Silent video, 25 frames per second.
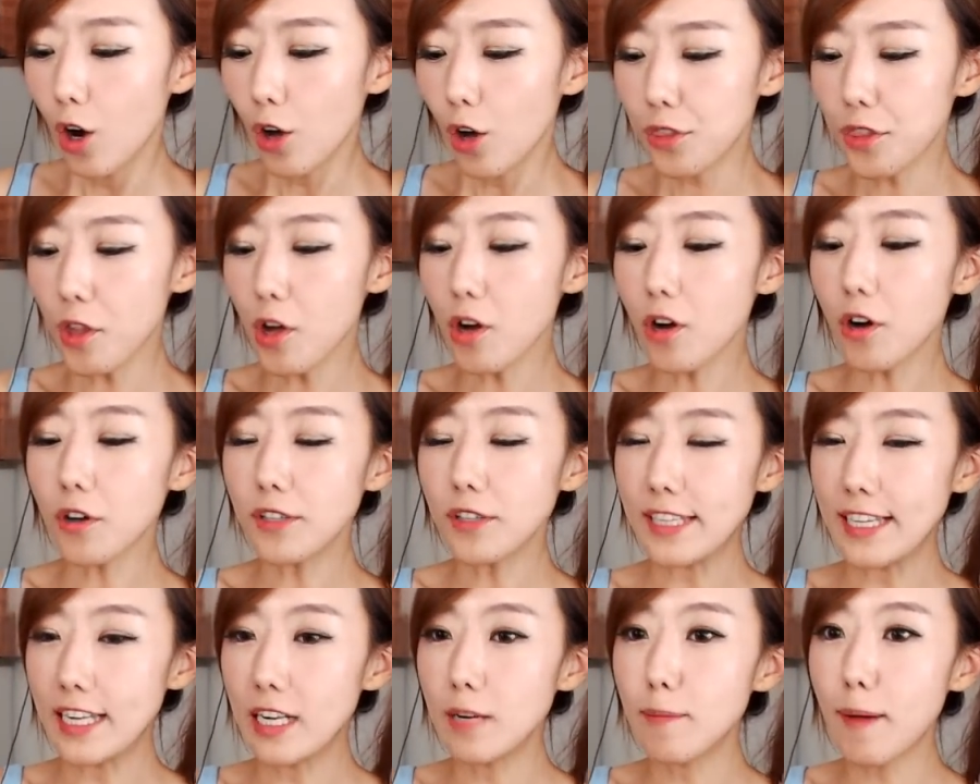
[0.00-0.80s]
어떤
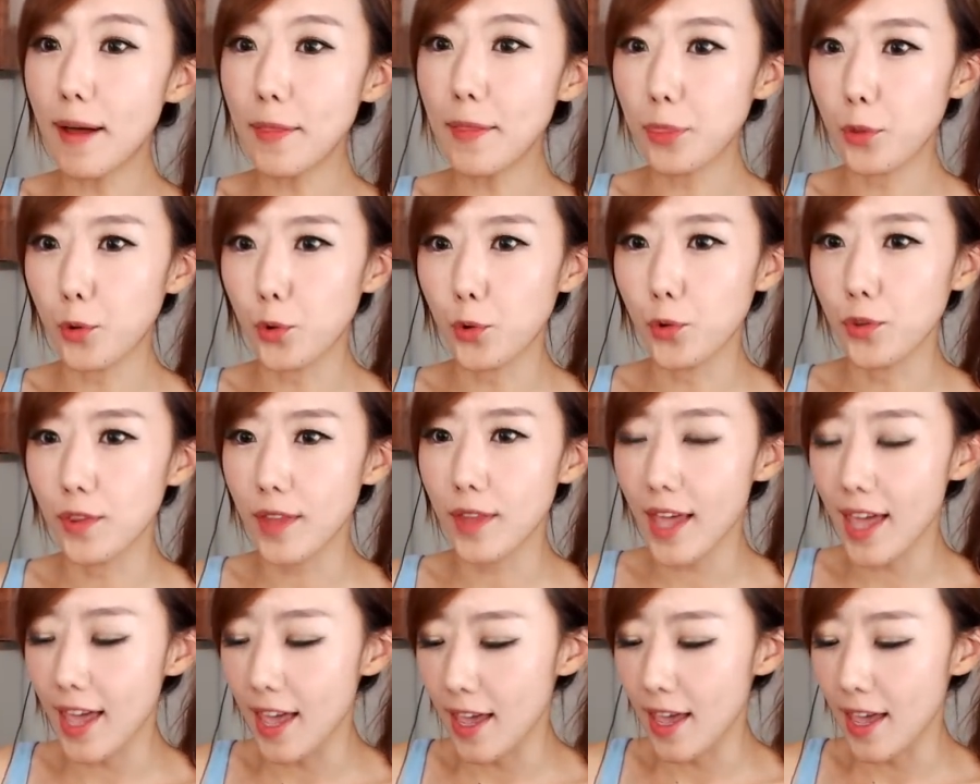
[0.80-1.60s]
건 일반
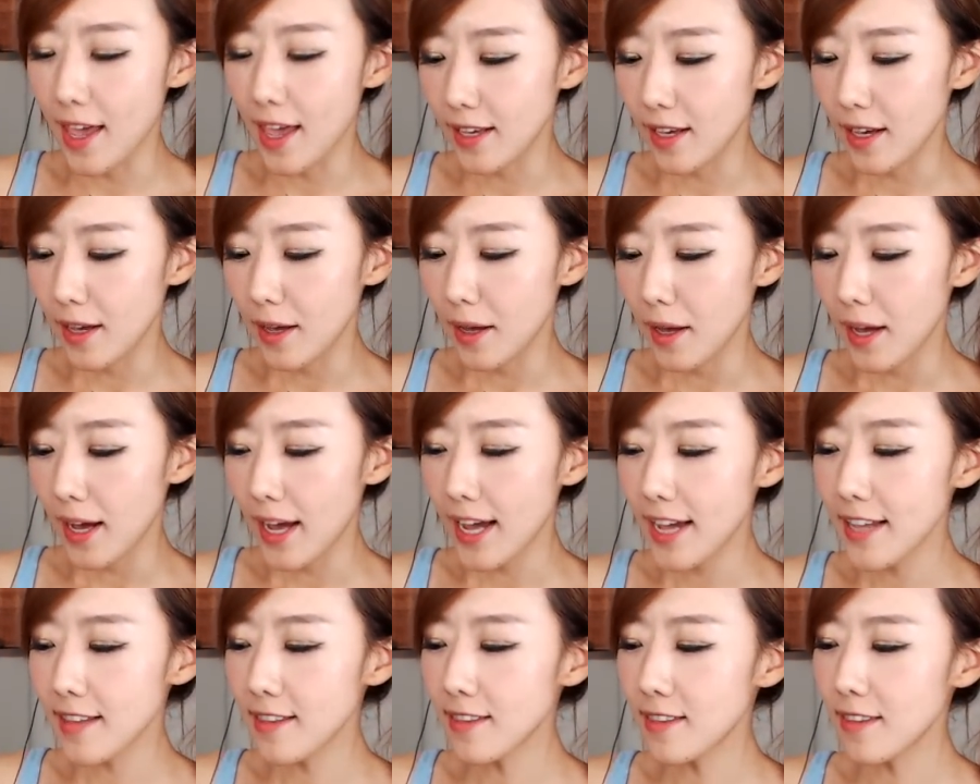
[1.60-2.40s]
도로인데
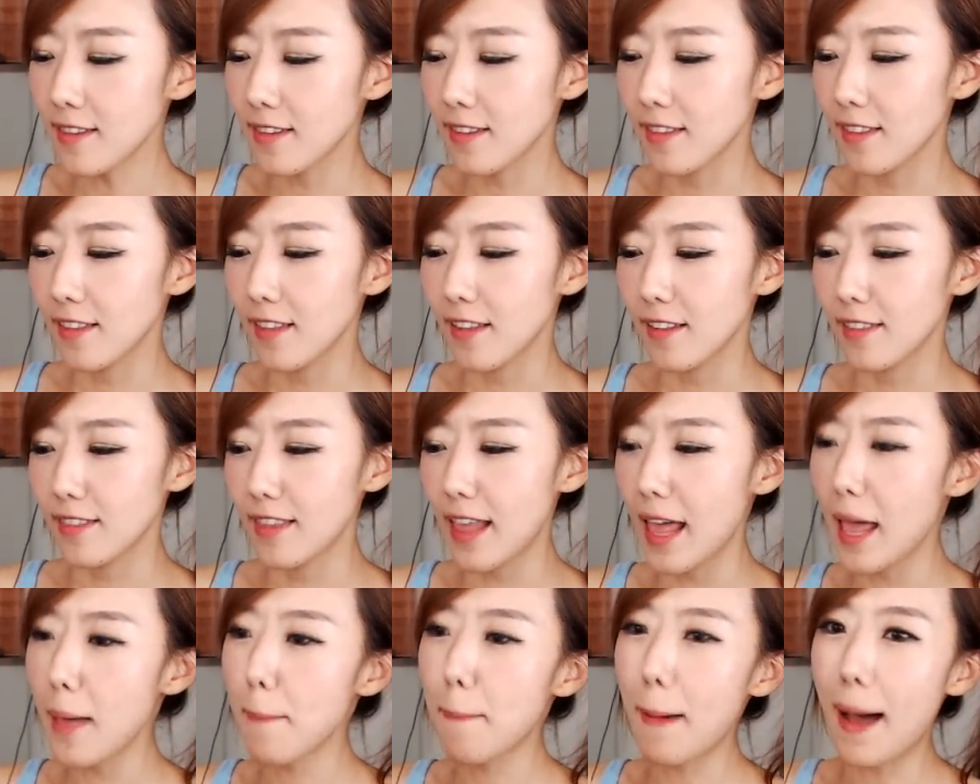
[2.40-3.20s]
한
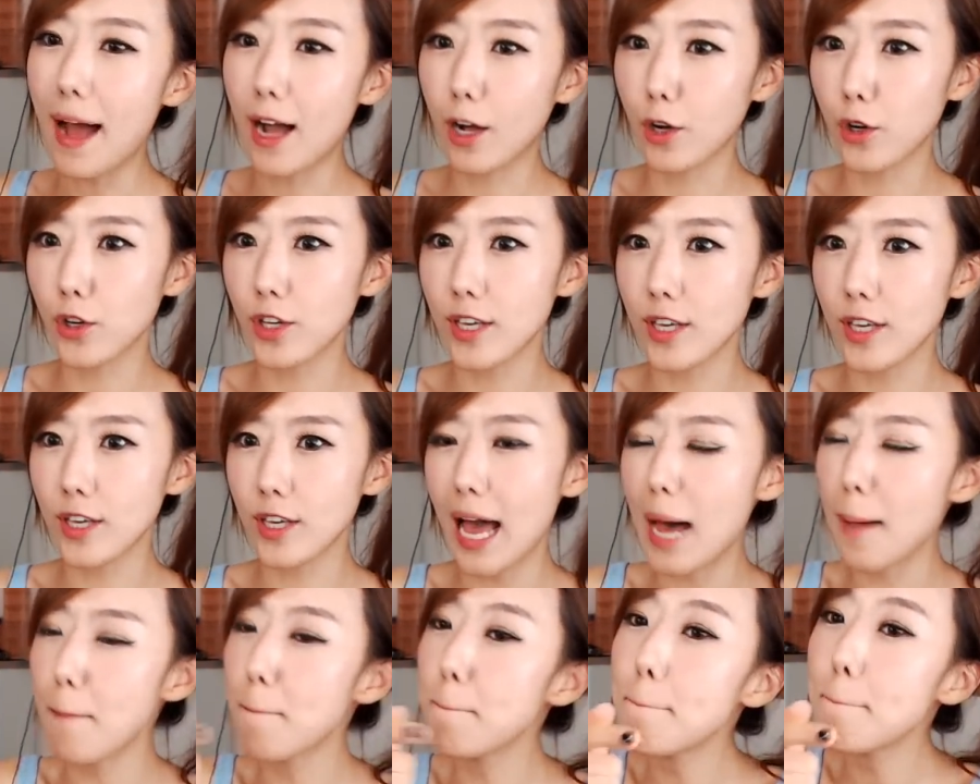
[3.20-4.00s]
내 바퀴
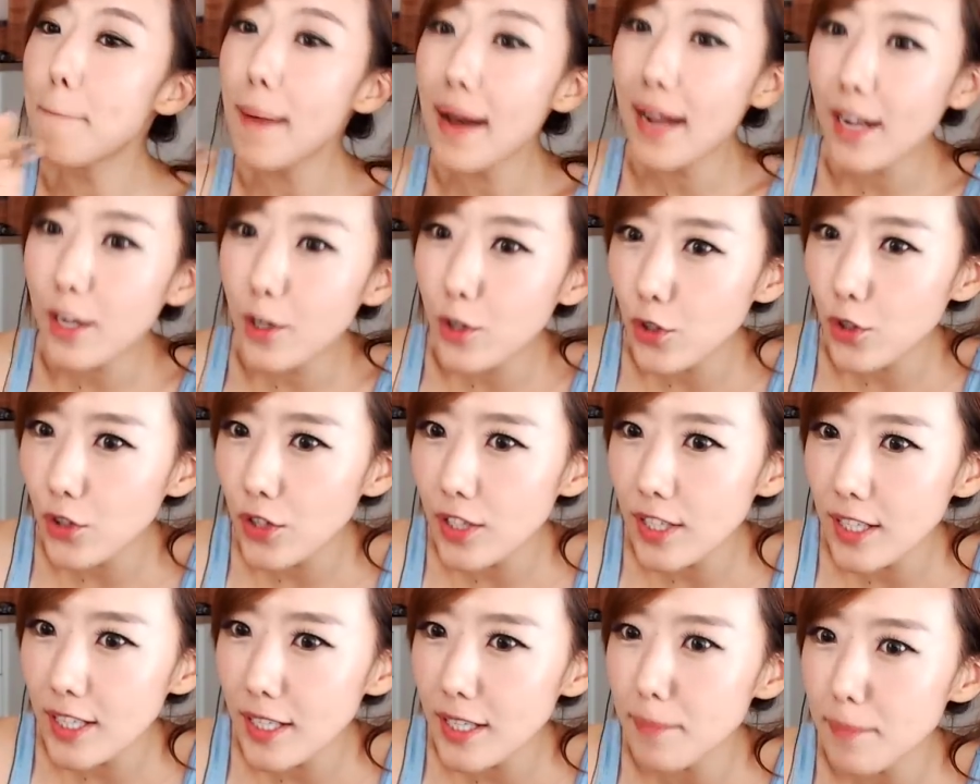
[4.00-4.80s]

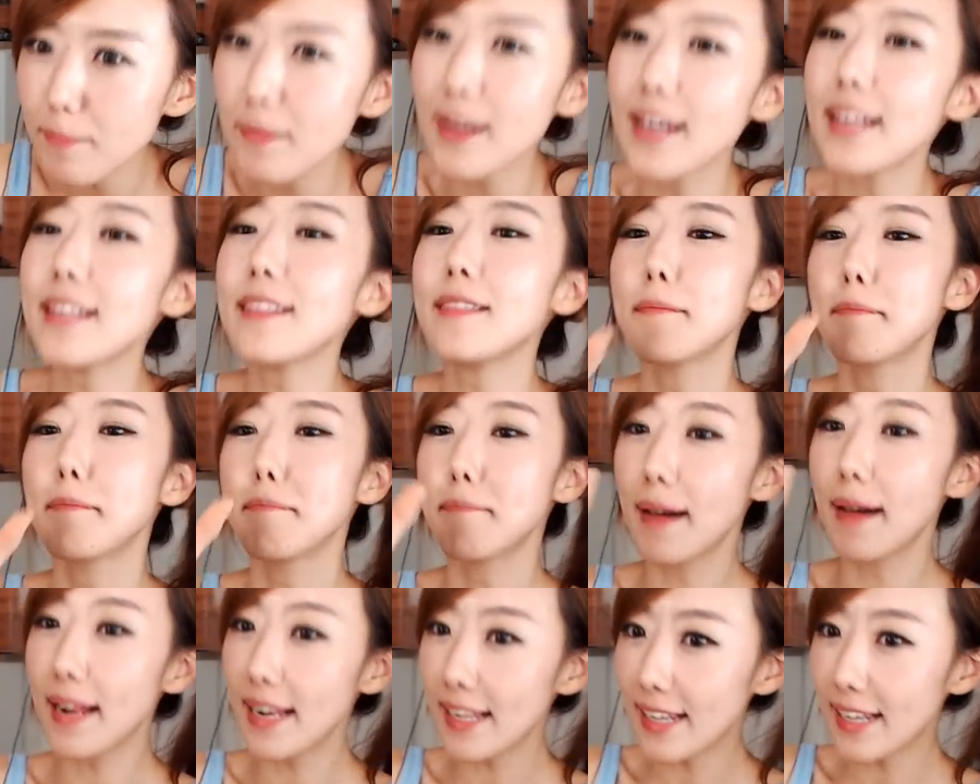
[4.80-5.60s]
앞바퀴만
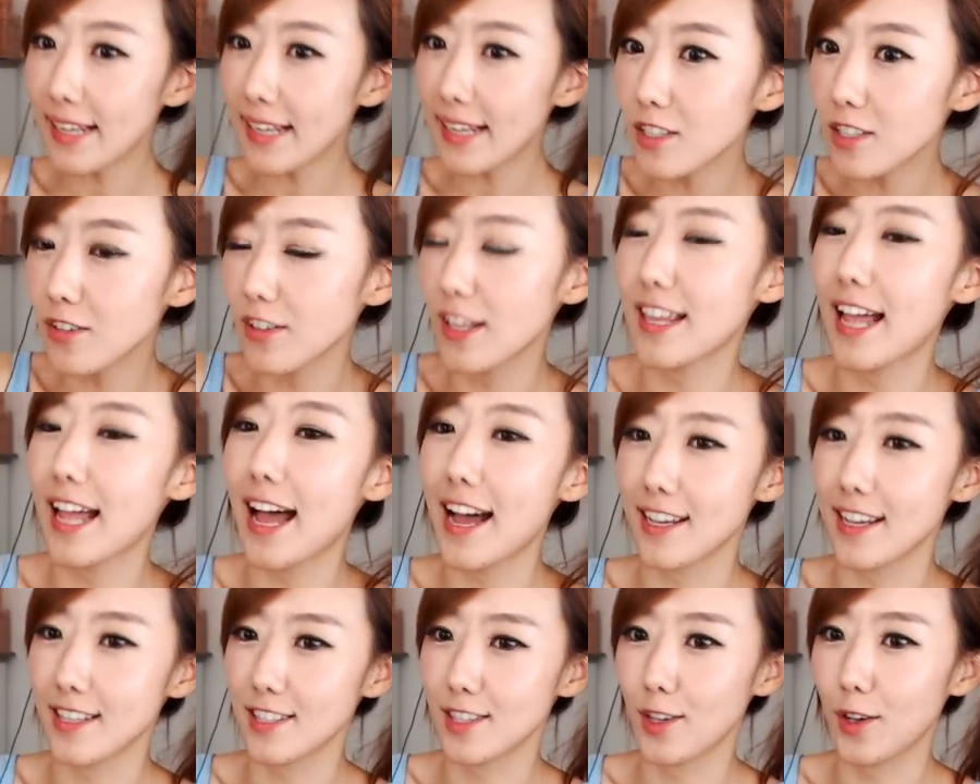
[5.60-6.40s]
빨간 선에
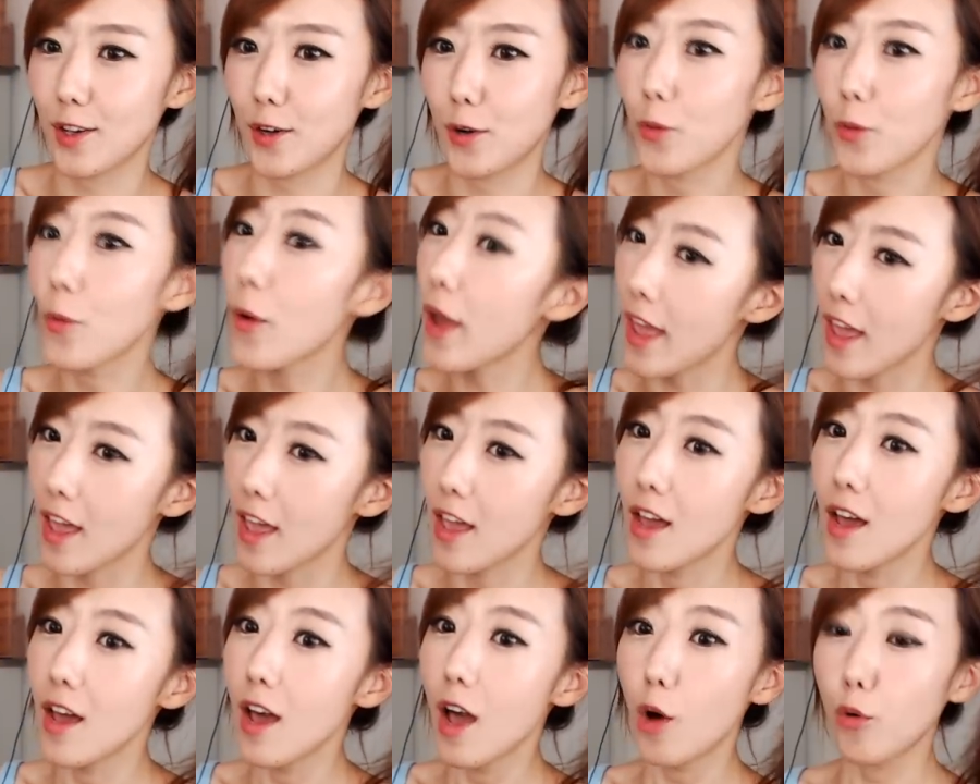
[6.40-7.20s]
다 있어요. 왜?